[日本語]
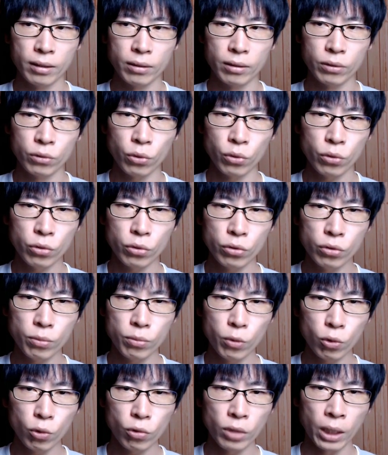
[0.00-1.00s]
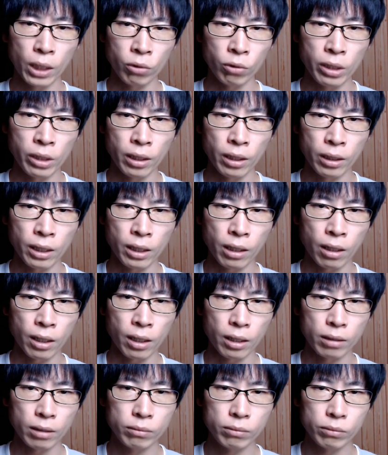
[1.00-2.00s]
というものなので、なん
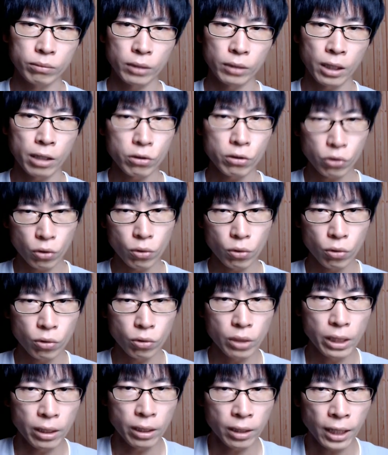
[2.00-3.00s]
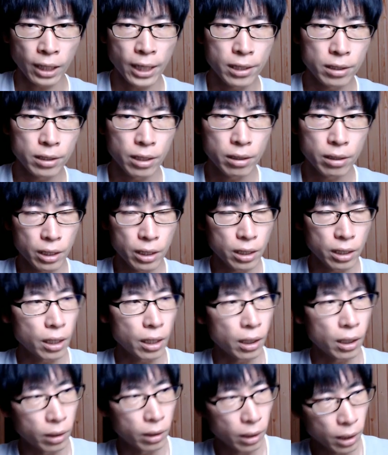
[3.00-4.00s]
か、干渉法で改善な
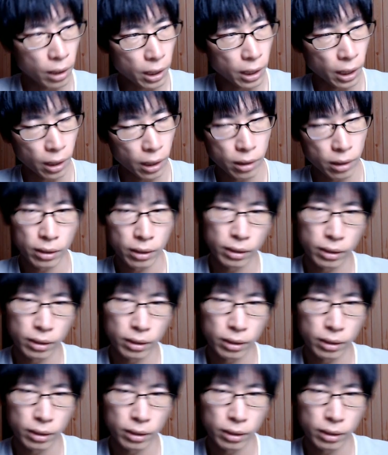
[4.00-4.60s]
かったら、